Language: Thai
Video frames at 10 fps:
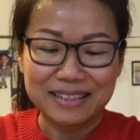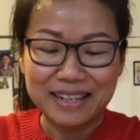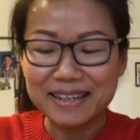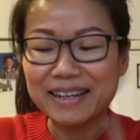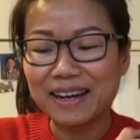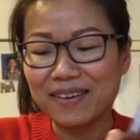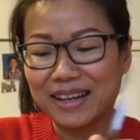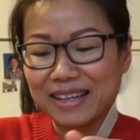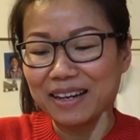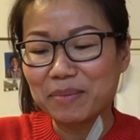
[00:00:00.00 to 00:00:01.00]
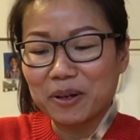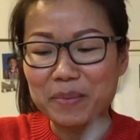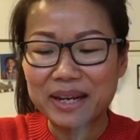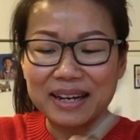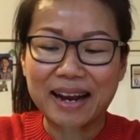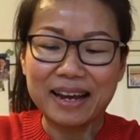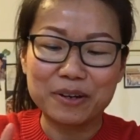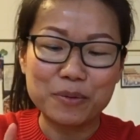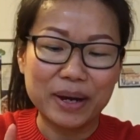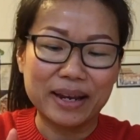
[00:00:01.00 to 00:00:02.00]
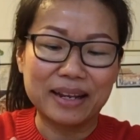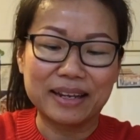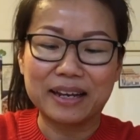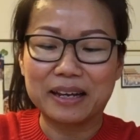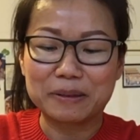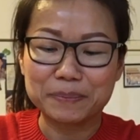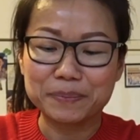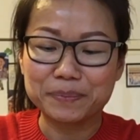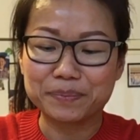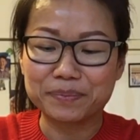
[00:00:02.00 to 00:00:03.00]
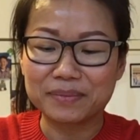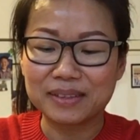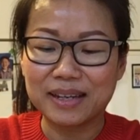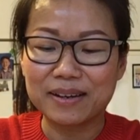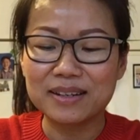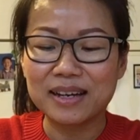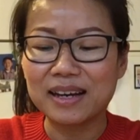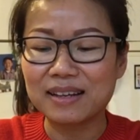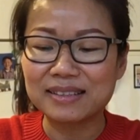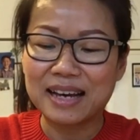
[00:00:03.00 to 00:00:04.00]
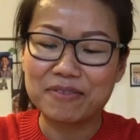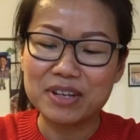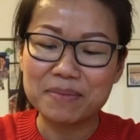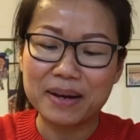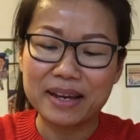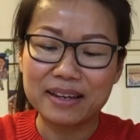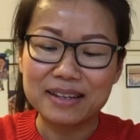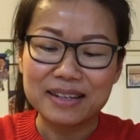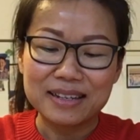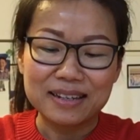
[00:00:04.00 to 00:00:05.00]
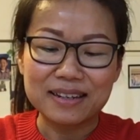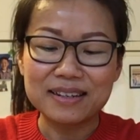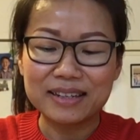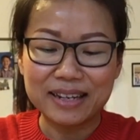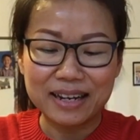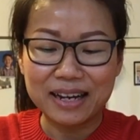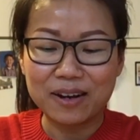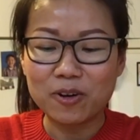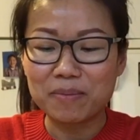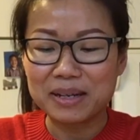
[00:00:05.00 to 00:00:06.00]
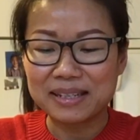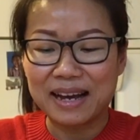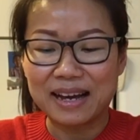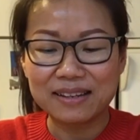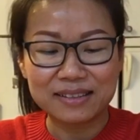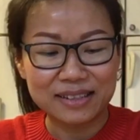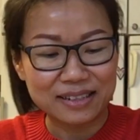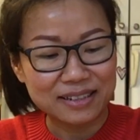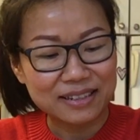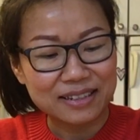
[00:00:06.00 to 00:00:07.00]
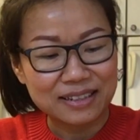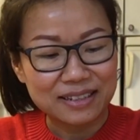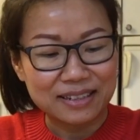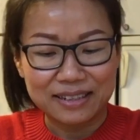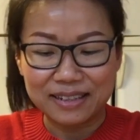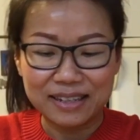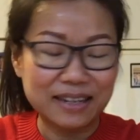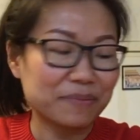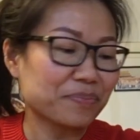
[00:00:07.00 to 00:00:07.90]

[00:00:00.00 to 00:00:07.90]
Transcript: นิดเดียวอะไรเงี้ยแล้วมันก็ไม่ได้ไกลด้วยอะไรเงี้ยค่ะอืมก็เลยอาสาวิ่งไป ก็เลยนั่นแหละค่ะ ออกมาช้าเลยนะคะ